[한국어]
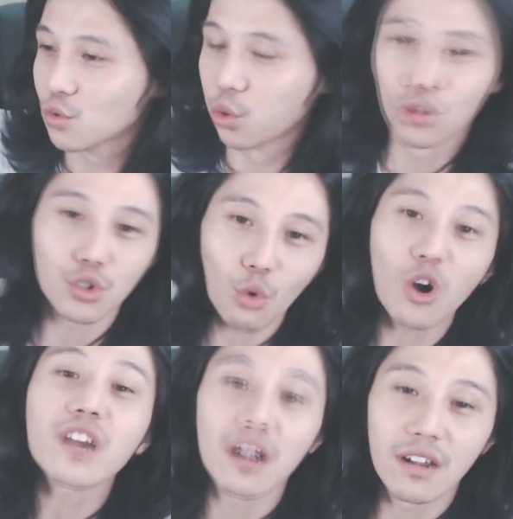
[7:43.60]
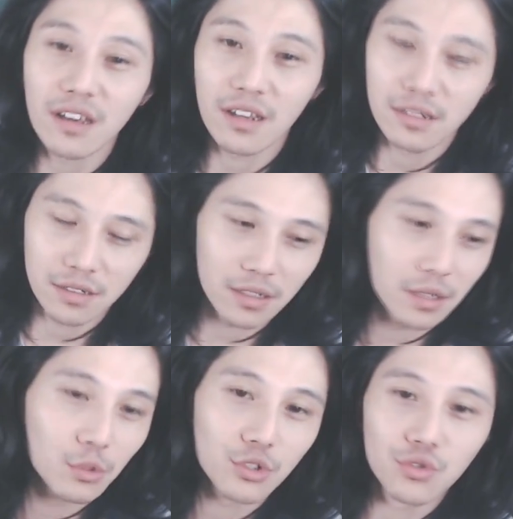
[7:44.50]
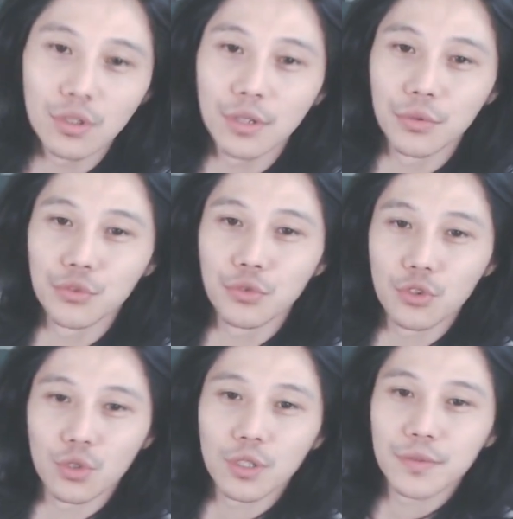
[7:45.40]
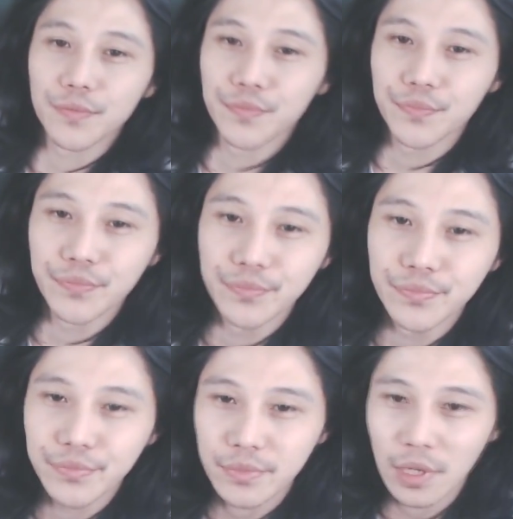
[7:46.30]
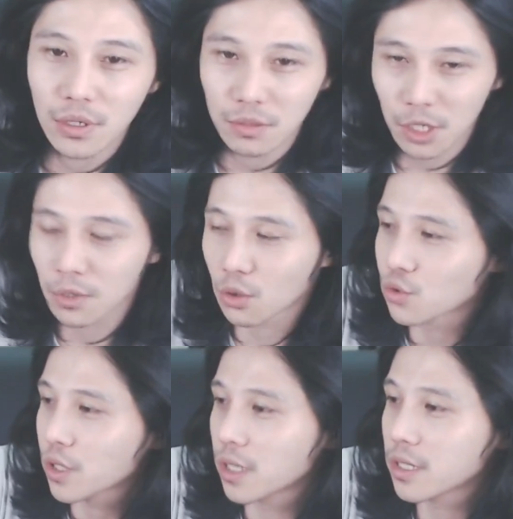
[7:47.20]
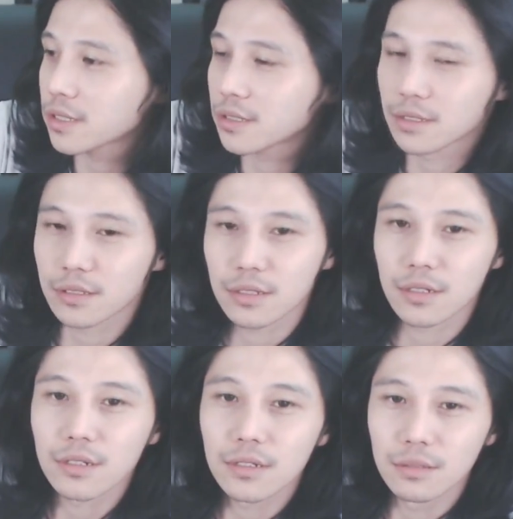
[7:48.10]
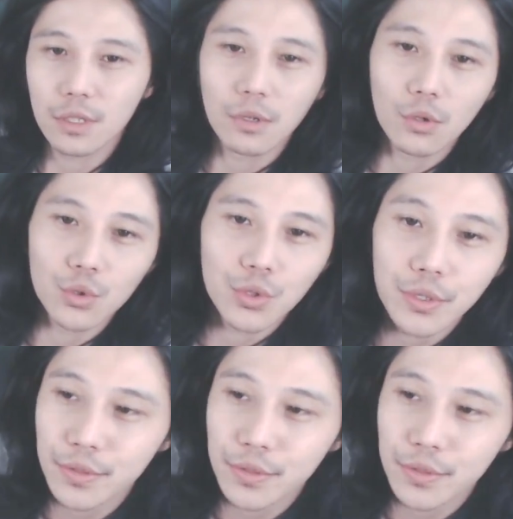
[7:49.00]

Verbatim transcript: 돈을 꿔달래. 야, 내일 모레 줄게. 돈좀 꿔줘. 음, 어, 이만큼만 꿔줘라. 이만큼만 꿔줘.